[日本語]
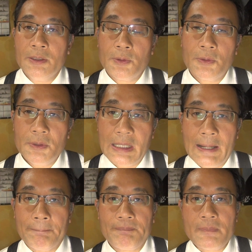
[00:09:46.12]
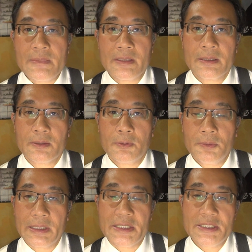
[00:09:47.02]
ところが
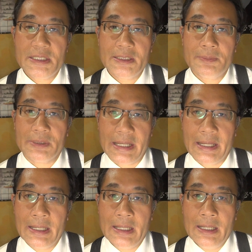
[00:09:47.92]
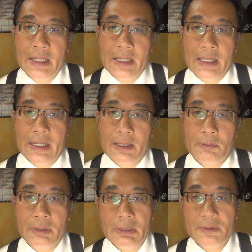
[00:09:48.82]
今度は西麻布で、えー、
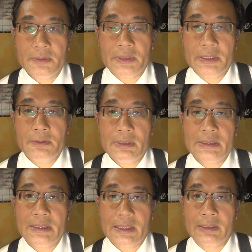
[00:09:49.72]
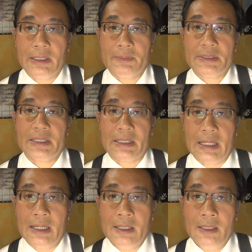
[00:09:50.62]
これはちょっと理由は定かでありません
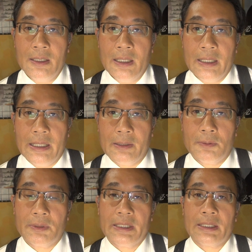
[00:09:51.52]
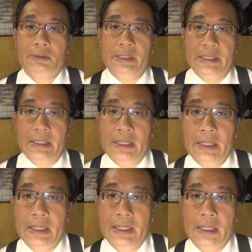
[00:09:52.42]
が、えー、この計画に、
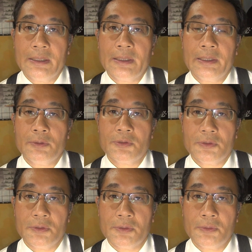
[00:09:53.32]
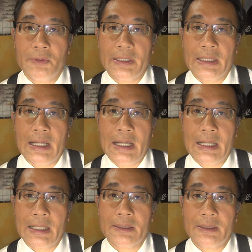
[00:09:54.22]
え反対をする声が
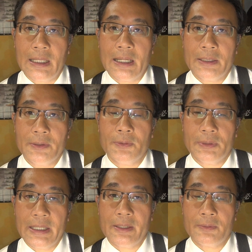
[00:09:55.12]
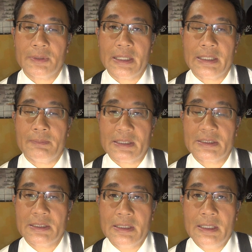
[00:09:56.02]
上がったようでございま
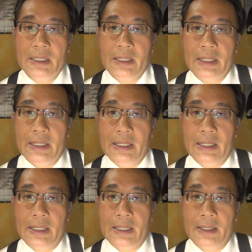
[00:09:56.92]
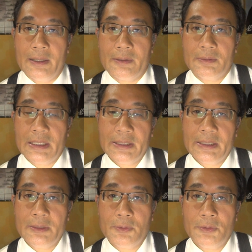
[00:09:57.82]
す。えー、具体
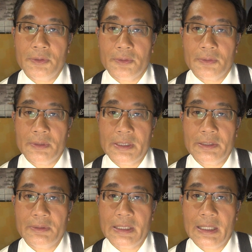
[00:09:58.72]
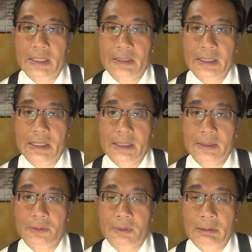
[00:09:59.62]
的にどういう理由で反対が
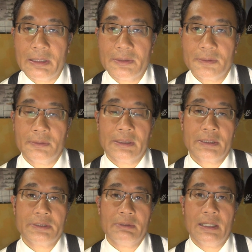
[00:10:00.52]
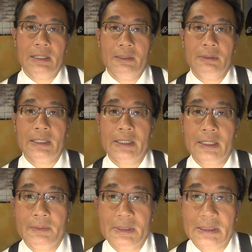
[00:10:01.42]
あったのかはちょっと私は分かり
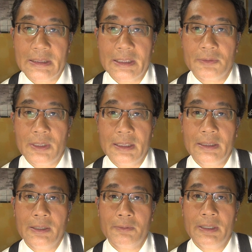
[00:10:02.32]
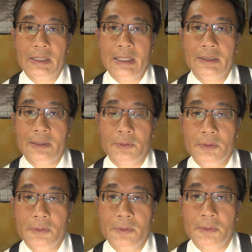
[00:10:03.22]
かねますがただその反対のがあった
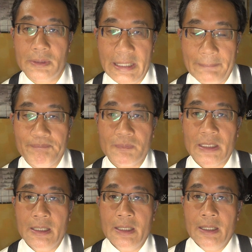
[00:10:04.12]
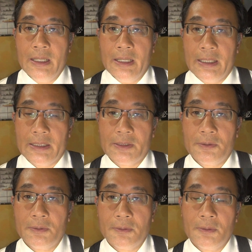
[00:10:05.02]
ということで、え結
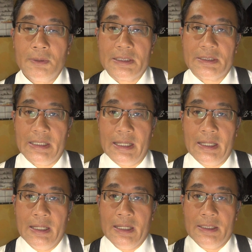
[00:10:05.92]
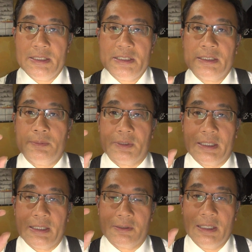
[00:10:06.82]
局のところですね西麻布の
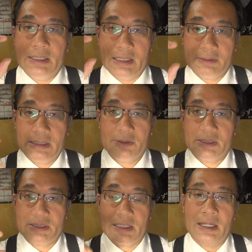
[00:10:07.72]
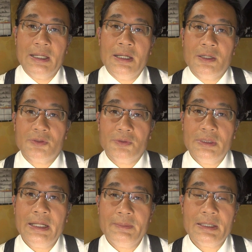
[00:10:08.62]
計画はなくなるんですがそ
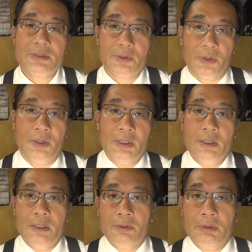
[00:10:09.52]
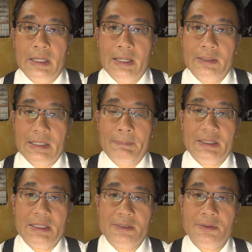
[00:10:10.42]
うなりますとこれやっ
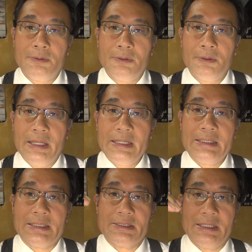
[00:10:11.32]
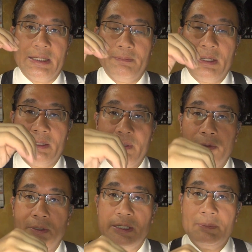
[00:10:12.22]
ぱり鉄道の駅ですねやっぱりい
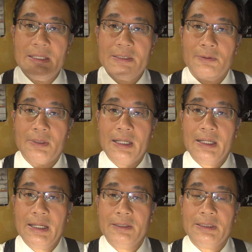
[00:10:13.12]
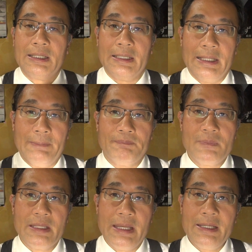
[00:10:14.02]
ろいろ利便性を考える中で
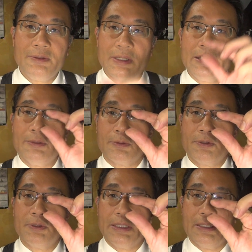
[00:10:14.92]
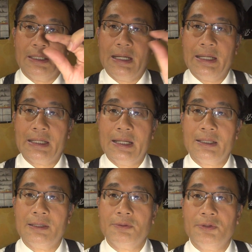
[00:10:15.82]
駅と駅の距離
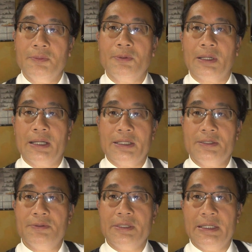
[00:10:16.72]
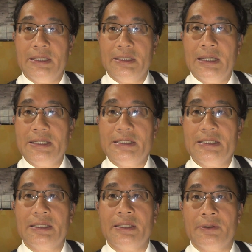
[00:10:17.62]
間隔というものが非常に大事
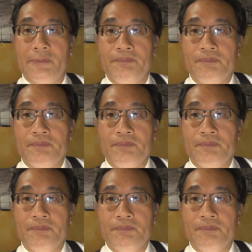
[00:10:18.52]
になっている